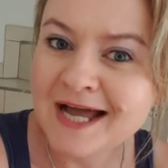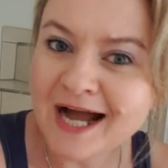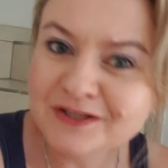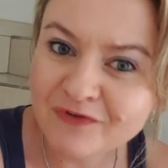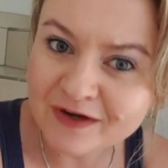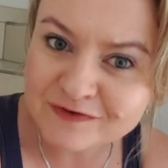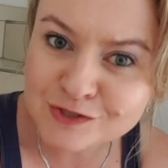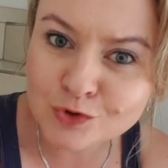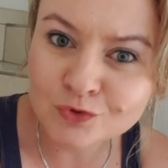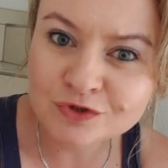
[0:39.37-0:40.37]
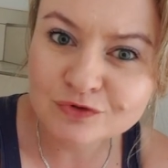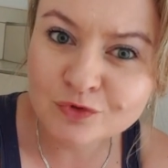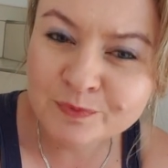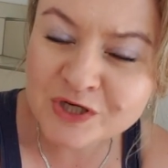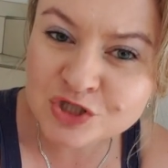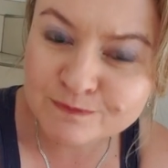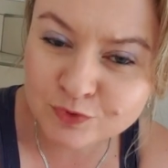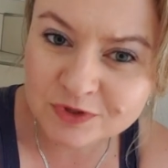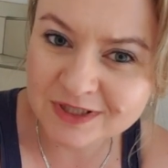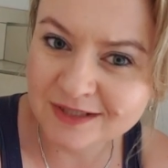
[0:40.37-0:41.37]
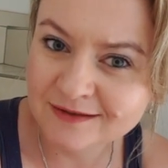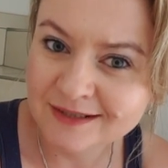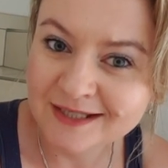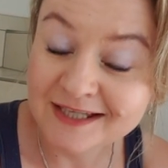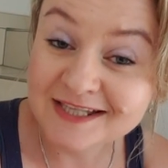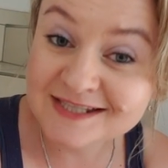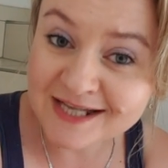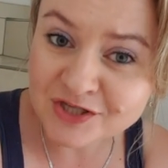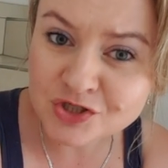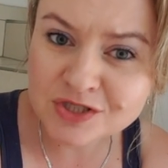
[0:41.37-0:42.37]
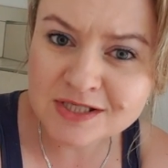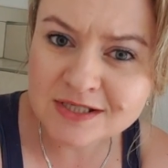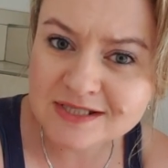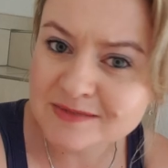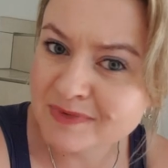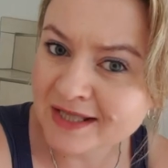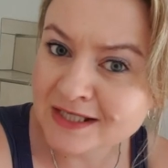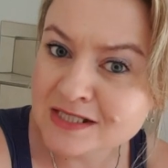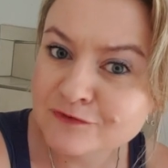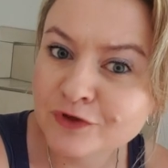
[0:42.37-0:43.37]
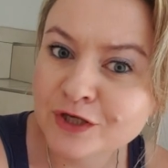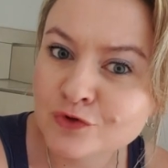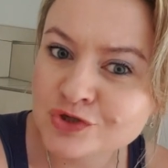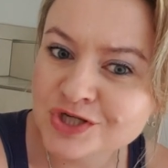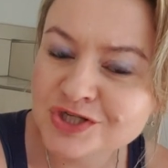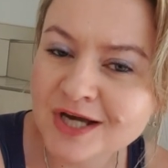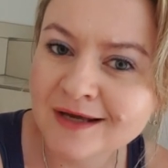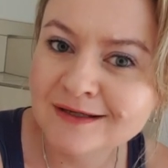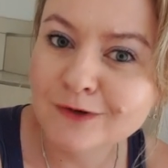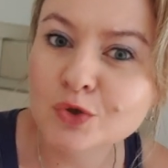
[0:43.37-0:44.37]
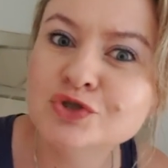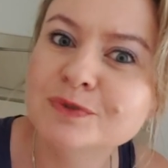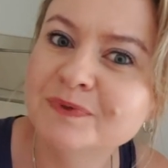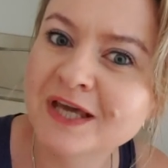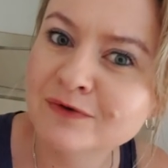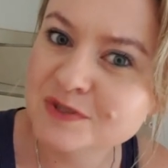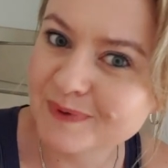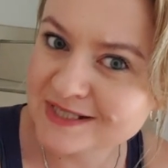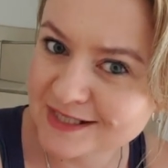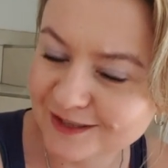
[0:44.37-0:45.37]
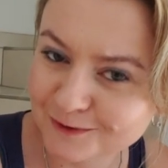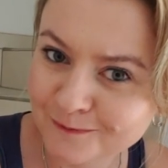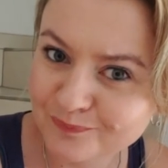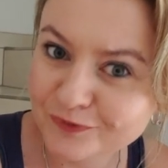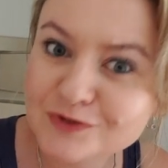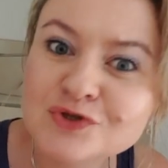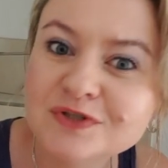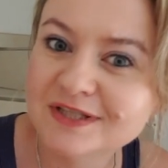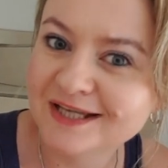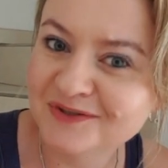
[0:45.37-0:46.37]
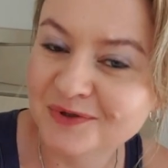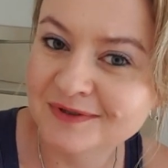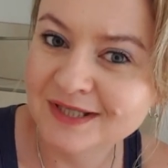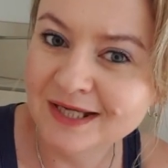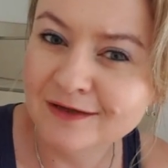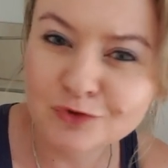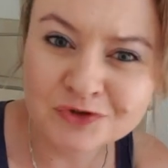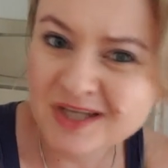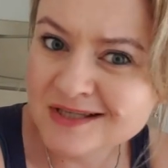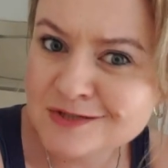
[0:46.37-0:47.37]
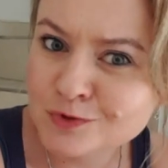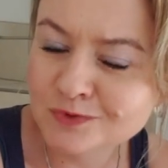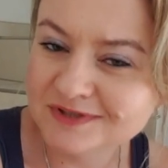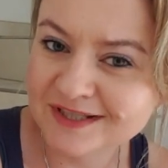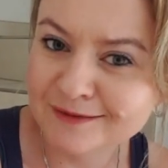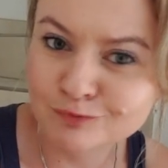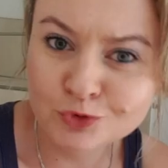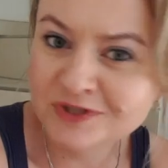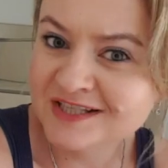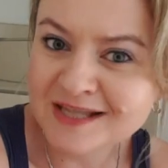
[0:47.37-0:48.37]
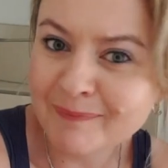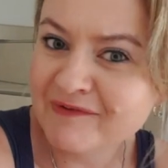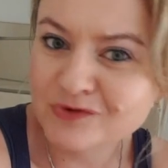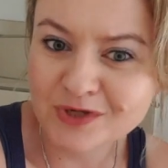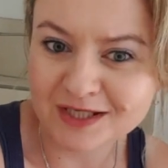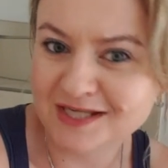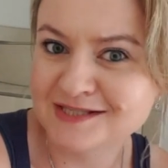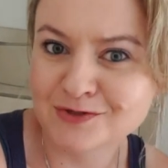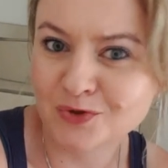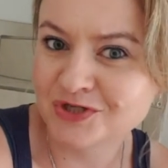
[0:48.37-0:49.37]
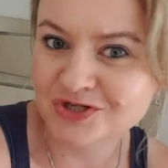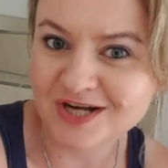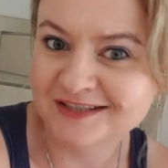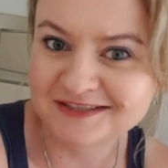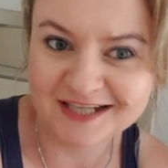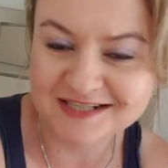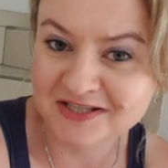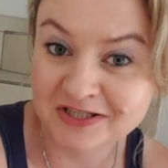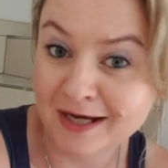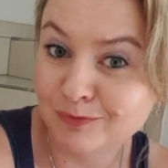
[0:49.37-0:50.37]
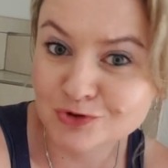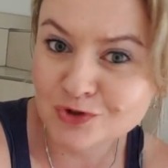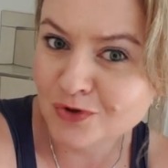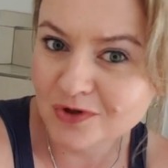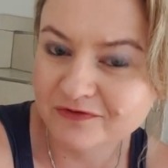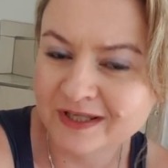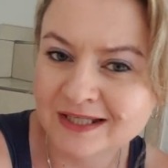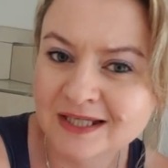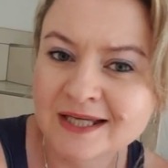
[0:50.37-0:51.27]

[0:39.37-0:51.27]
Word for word: Anifach, wstoń, ubierz buty i zacznij zmiana swojego życia od szybkiego spaceru. Co ty na to? To nie jest trudne. Buty na pewno jakieś znajdziesz, adidaski albo cokolwiek.